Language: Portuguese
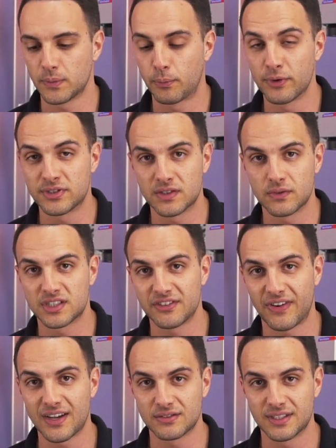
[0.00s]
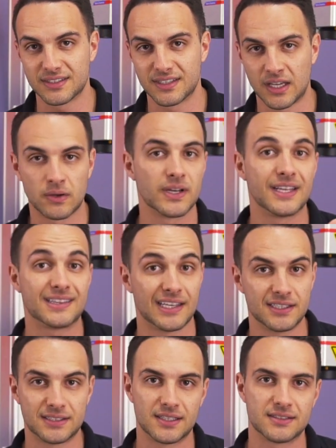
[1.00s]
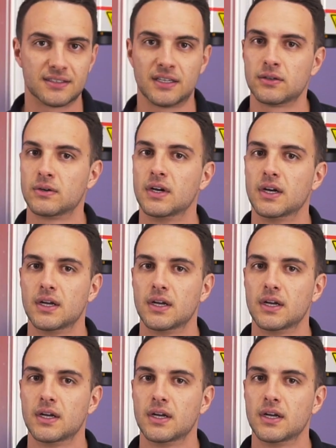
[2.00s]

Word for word: Depois que você faz o desenho e tem esse desenho,